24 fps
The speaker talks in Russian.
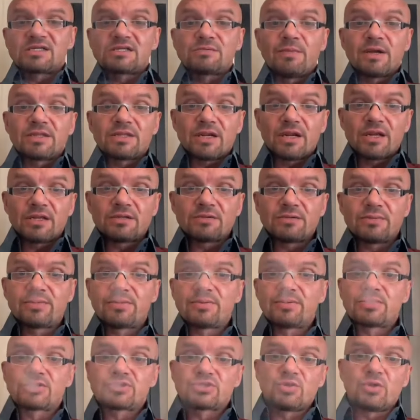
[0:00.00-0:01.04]
рассмотреть,
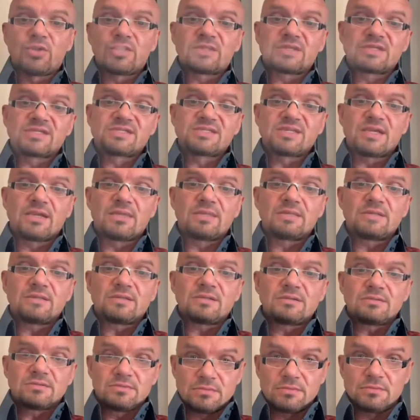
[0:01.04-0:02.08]
что это за
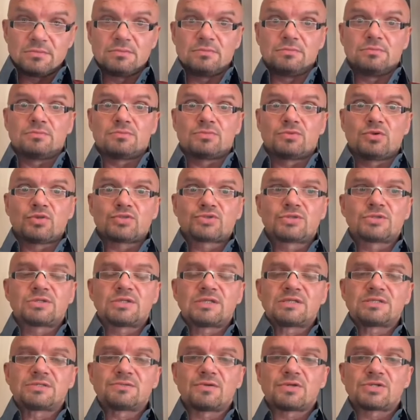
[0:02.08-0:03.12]
то, что
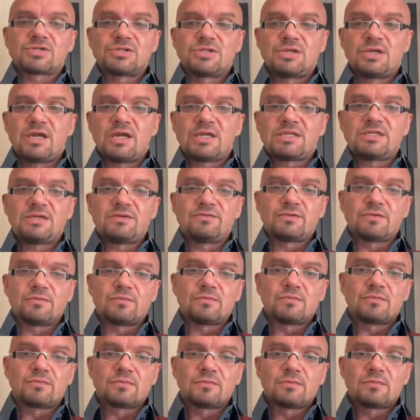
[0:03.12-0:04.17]
ты называешь
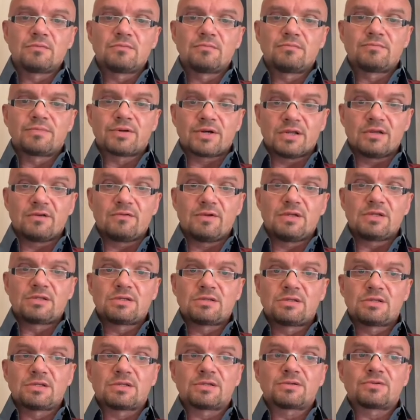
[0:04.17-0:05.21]
негативным.
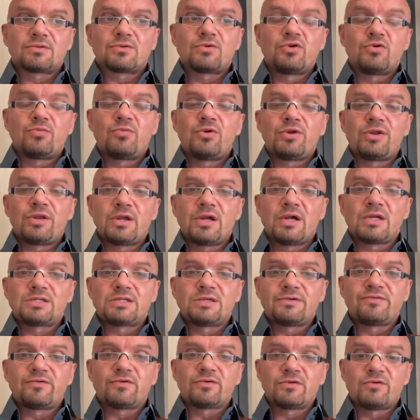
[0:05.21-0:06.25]
Проявить. Любой
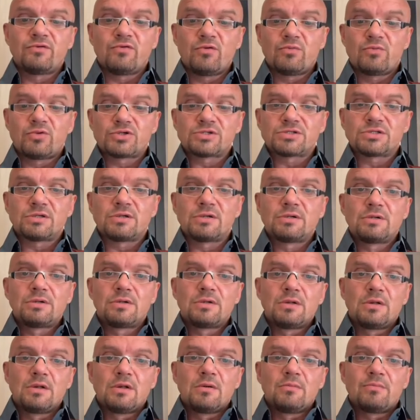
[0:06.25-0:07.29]
негатив, он его можно
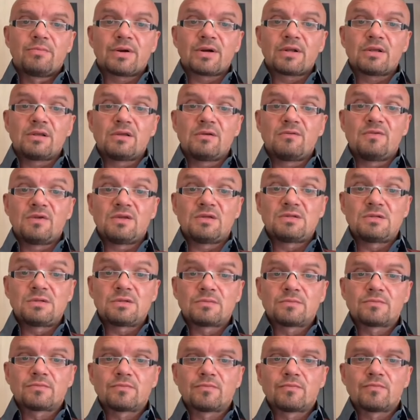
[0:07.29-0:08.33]

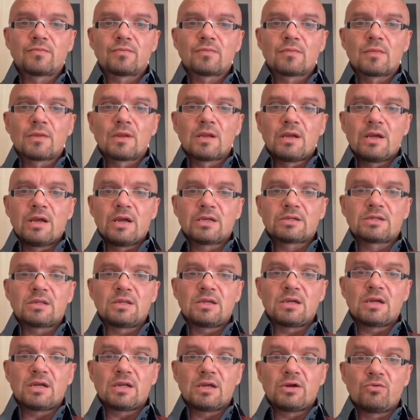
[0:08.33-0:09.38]
проявить
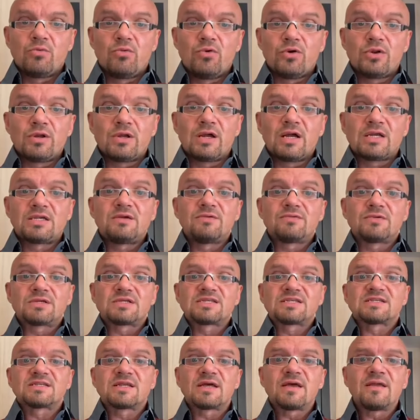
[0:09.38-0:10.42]
это не, любое
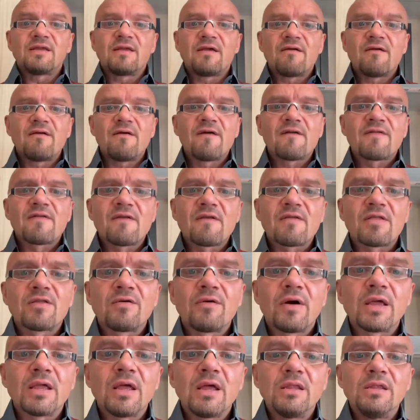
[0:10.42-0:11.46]
негативное состояние, это
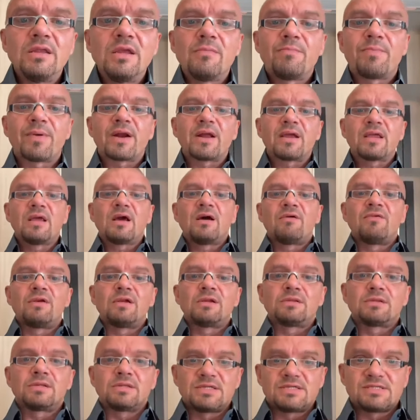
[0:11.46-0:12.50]
твоя
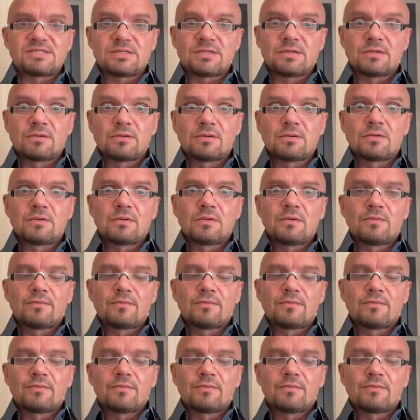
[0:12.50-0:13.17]
непроявленность